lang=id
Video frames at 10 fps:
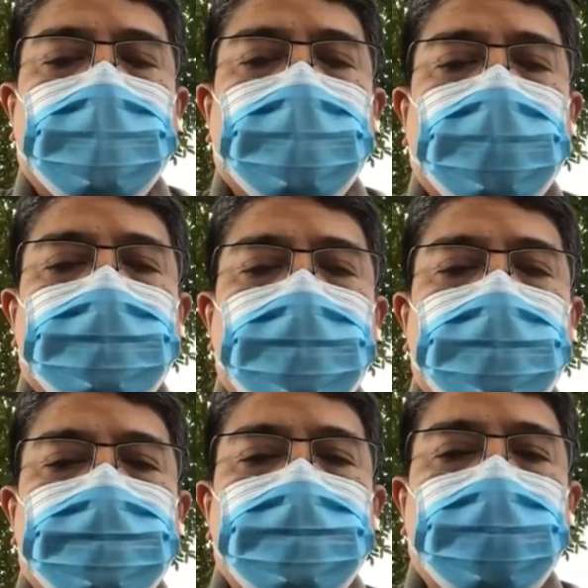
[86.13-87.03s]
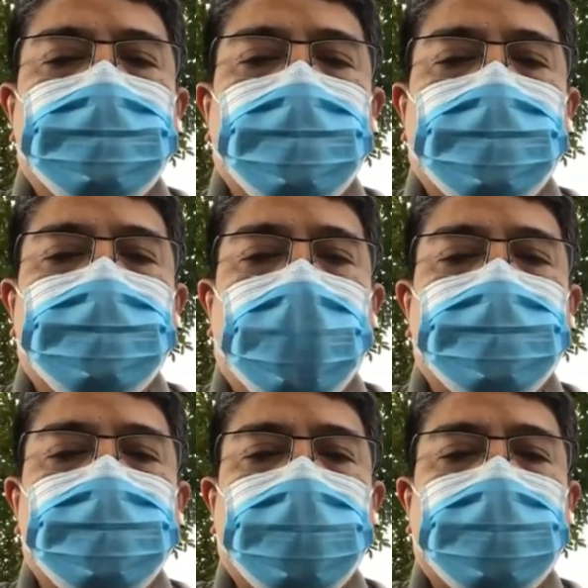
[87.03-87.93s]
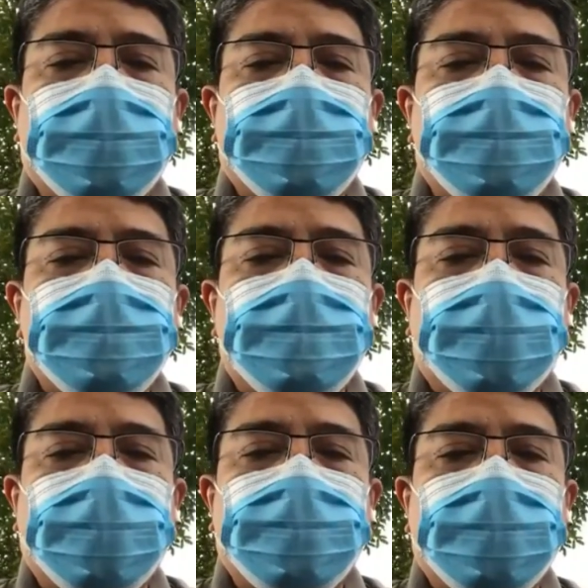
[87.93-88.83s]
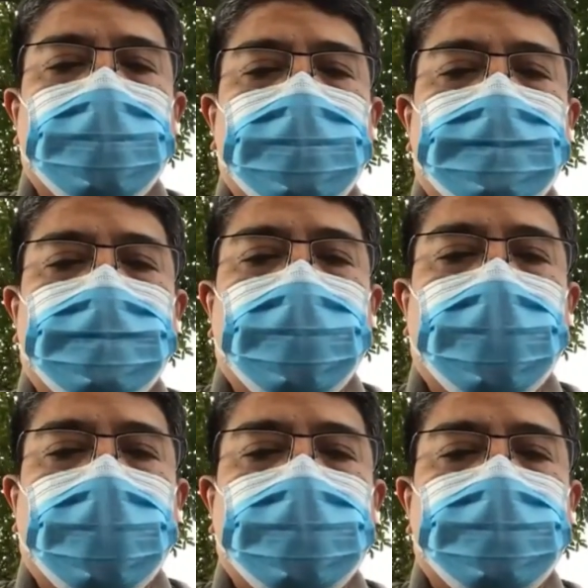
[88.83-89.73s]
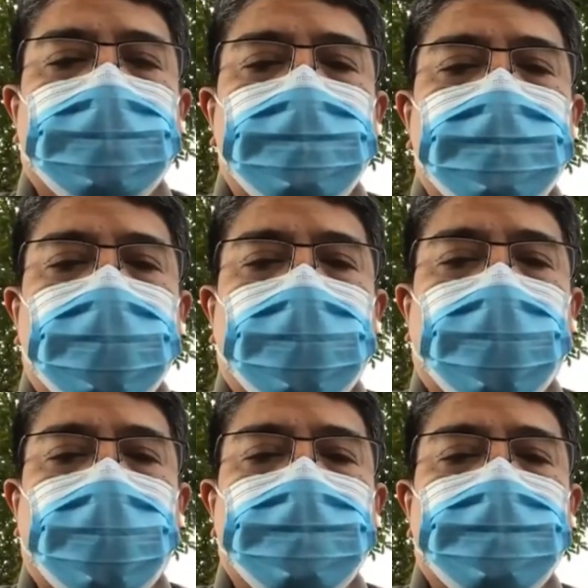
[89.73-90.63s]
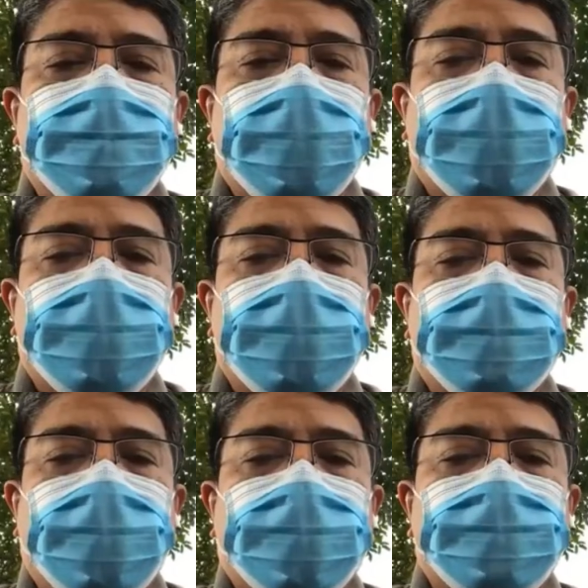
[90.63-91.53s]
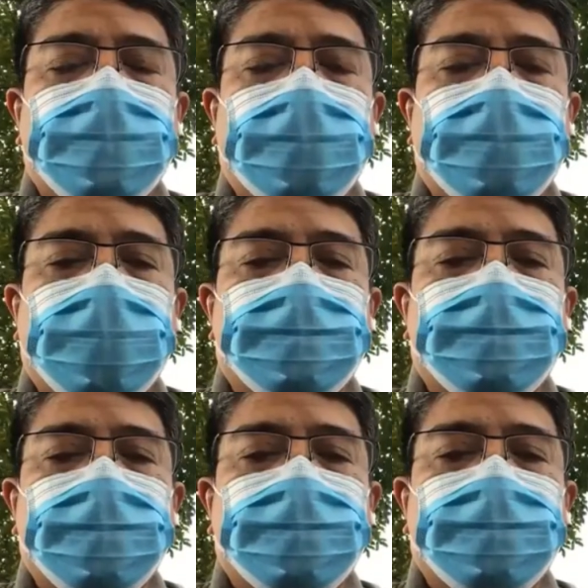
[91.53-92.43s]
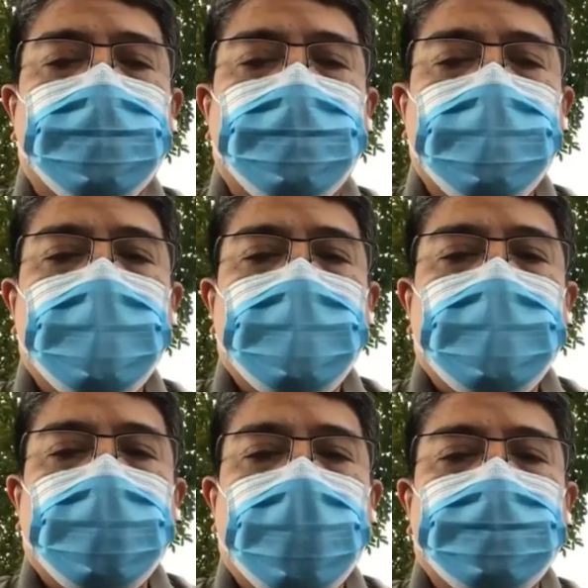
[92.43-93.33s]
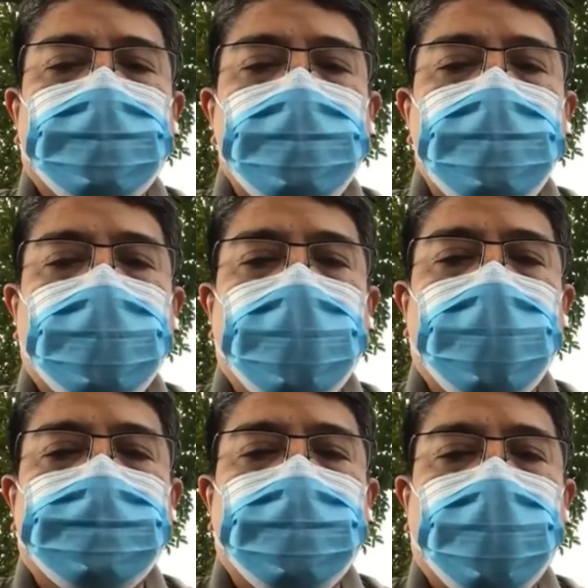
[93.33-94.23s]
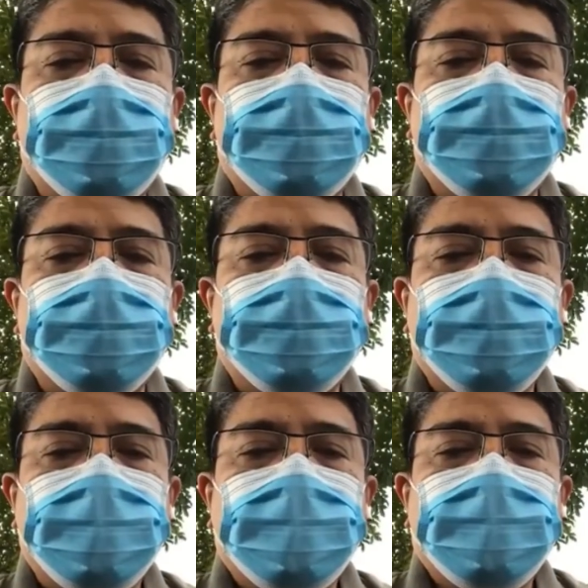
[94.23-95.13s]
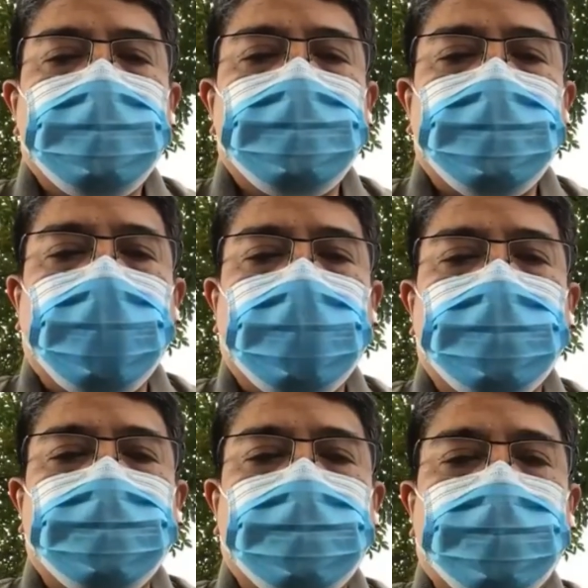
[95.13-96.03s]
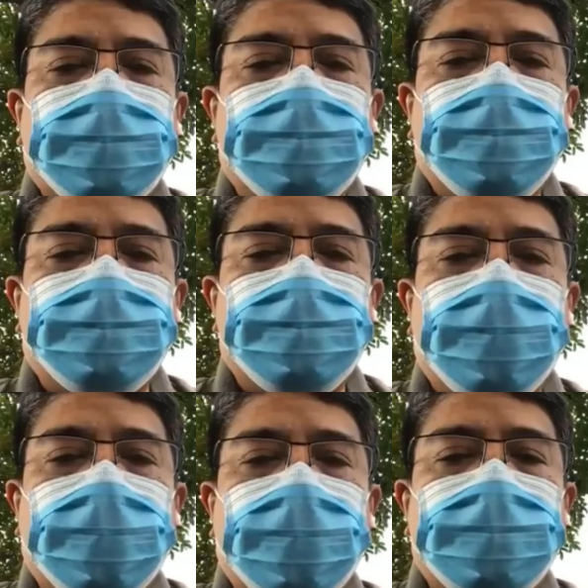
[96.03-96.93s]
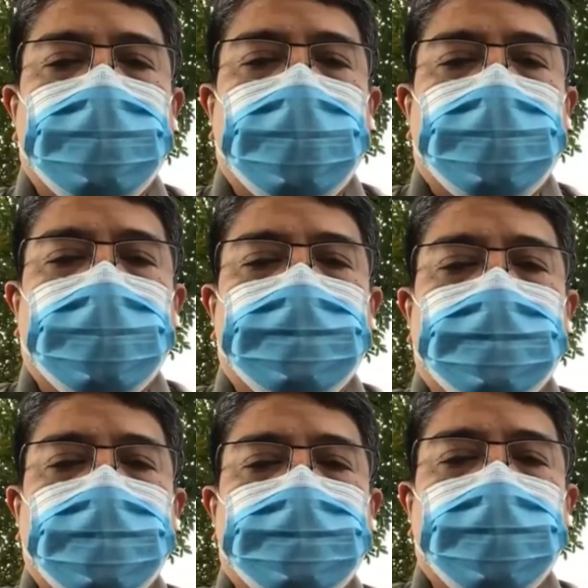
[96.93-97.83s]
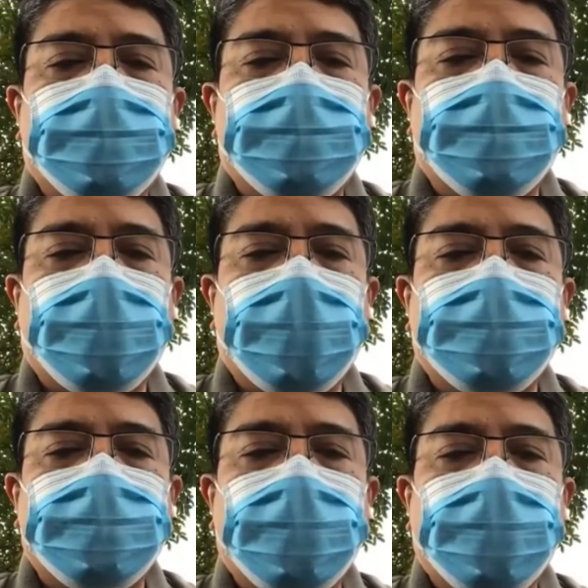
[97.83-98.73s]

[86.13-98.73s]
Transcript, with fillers: Lembu-lembu yang buruk bangunnya dan kurus badannya itu memakan ketujuh ekor lembu yang indah bangunnya dan gemuk itu. Lalu terjagalah Firaun. Setelah itu tertidur pula lah ia dan bermimpi kedua kalinya.